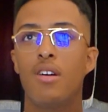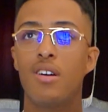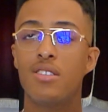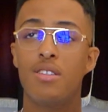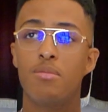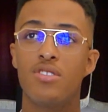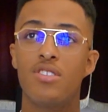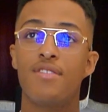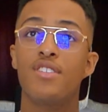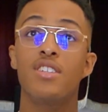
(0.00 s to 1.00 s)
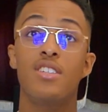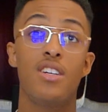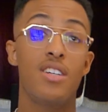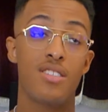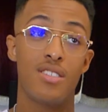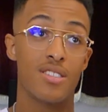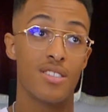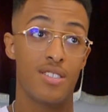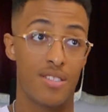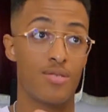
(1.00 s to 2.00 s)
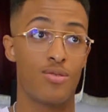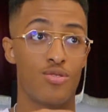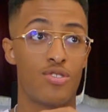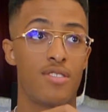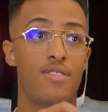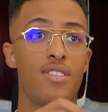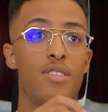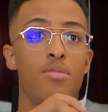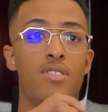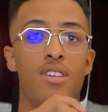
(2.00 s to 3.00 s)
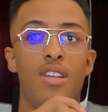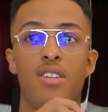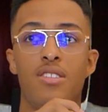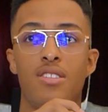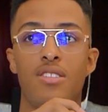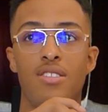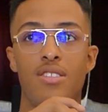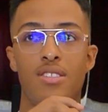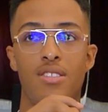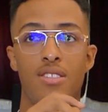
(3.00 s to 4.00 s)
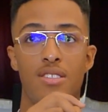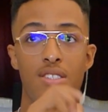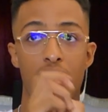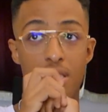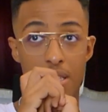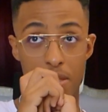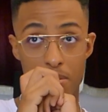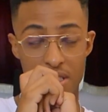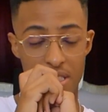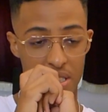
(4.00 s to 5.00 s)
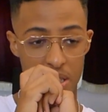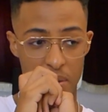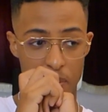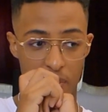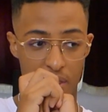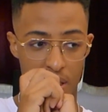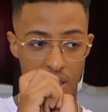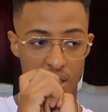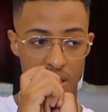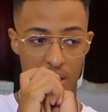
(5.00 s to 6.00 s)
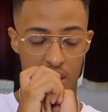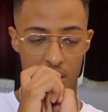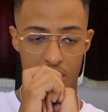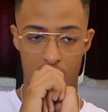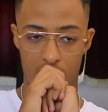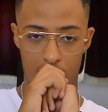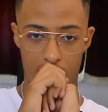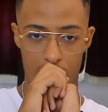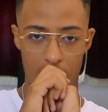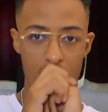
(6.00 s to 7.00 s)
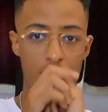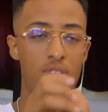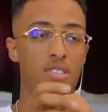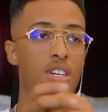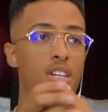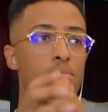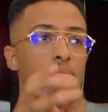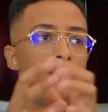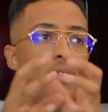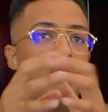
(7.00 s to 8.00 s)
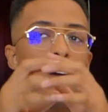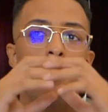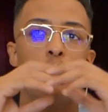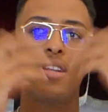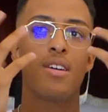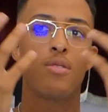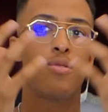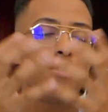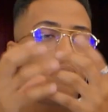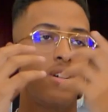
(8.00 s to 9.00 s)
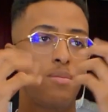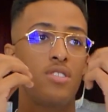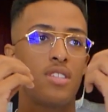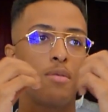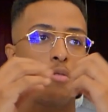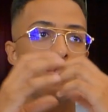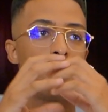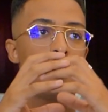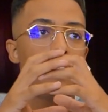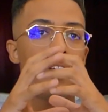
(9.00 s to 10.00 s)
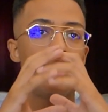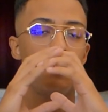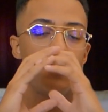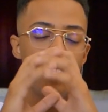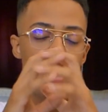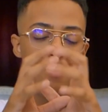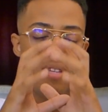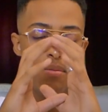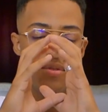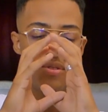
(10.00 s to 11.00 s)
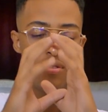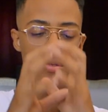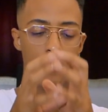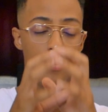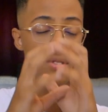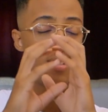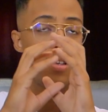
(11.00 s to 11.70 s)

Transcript: هذا المجال فيه ياسر ناس تنشط فيه بصح الحاجه اللي اللي نحسها تميزني هي انا مش نحب بالك الكل ما عم بليش تخمم من قد قد انا مش نحب نحبس جوست